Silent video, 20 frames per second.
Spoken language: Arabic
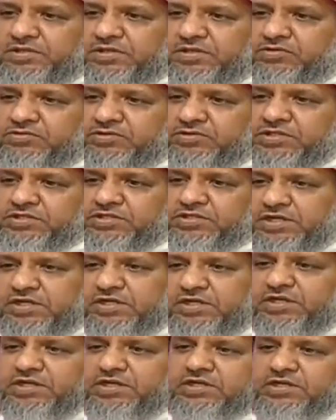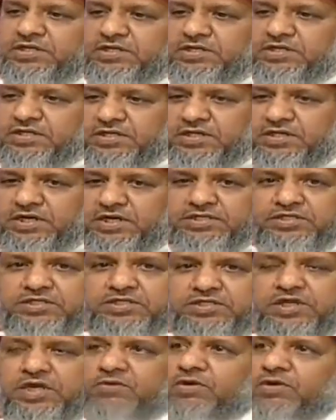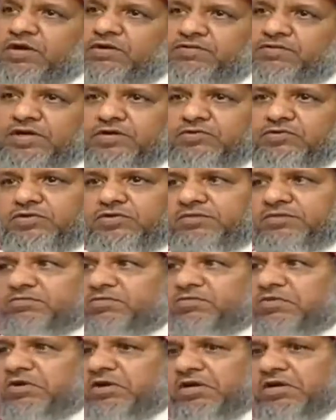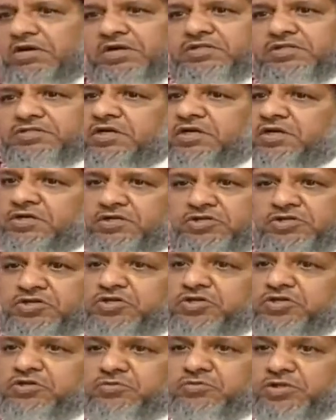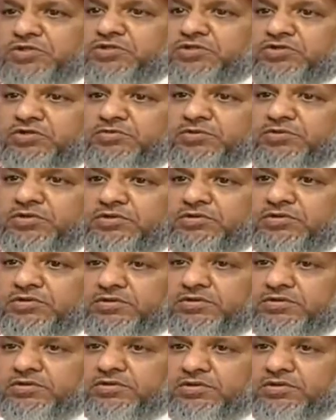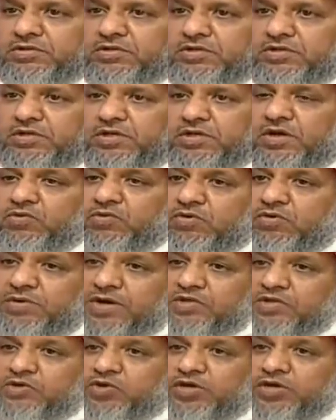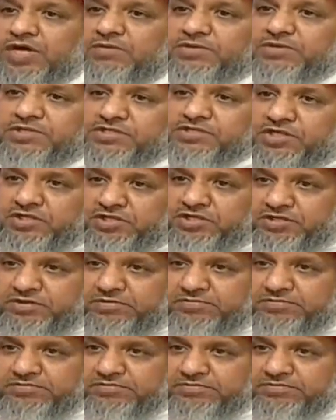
لو تسأل آه، أحد يجي قال والله فلان ونعم والله رجال كريم ورجال عمر أول ما يذكرها الميزة ذي